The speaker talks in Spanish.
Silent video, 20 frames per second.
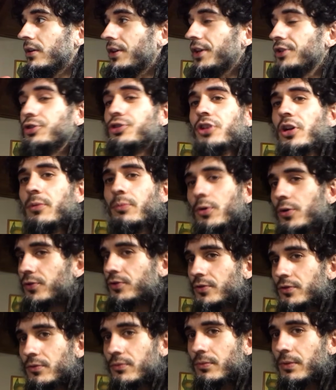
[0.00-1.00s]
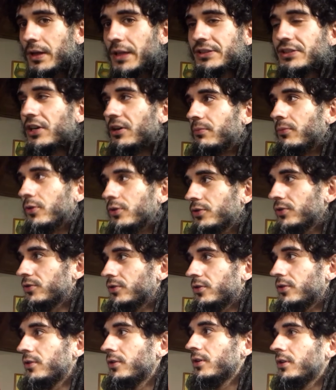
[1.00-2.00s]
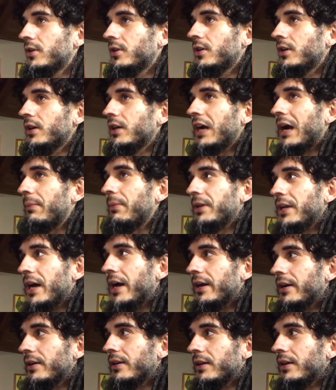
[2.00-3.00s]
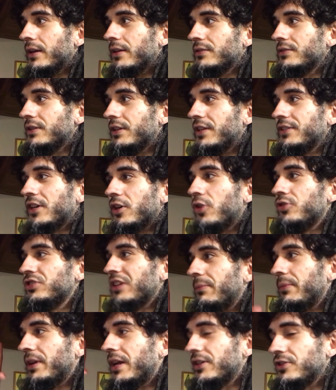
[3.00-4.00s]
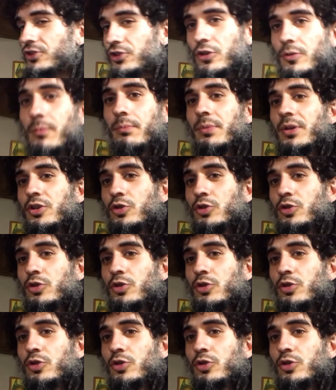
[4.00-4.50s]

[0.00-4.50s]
y eso es hermoso. Es hermoso caminar sin esa contaminación